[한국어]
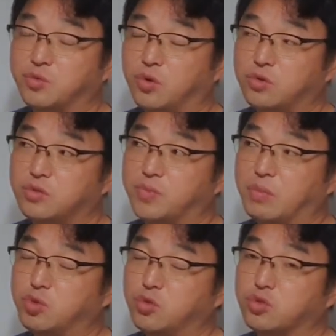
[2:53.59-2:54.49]
꼭
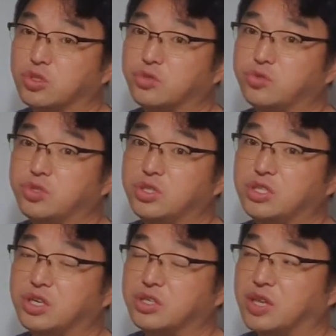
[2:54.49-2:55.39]
100% 우선순위
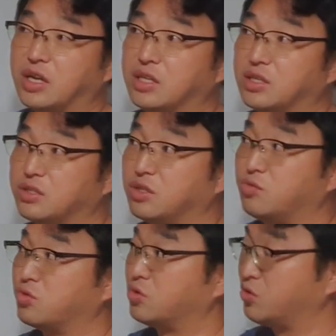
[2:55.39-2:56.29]
제어는 아닌데
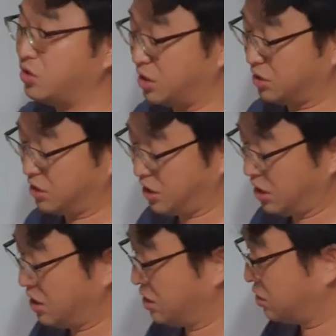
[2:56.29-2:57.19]
어쨌든 우선순위 제어인데